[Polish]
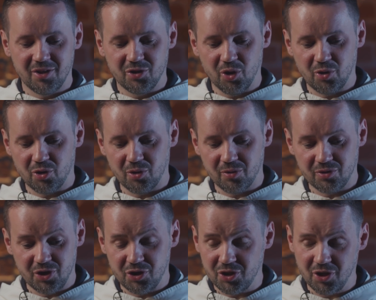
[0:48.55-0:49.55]
dobro
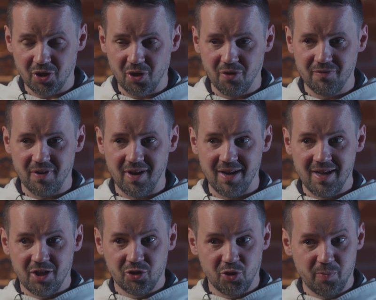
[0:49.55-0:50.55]
gdzieś się chowa,
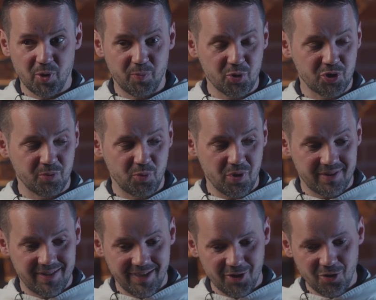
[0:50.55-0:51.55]
dobro potrzebuje
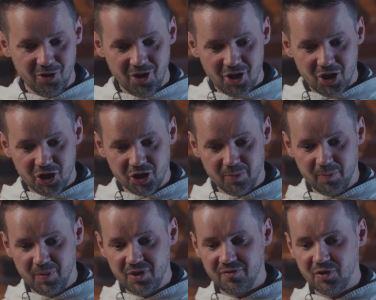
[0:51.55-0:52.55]
tego, żeby
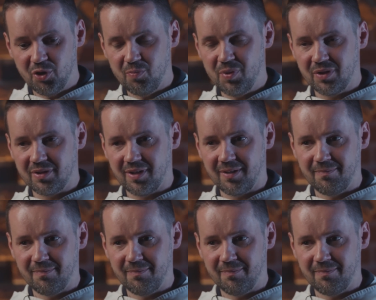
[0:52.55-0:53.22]
być wydobyte,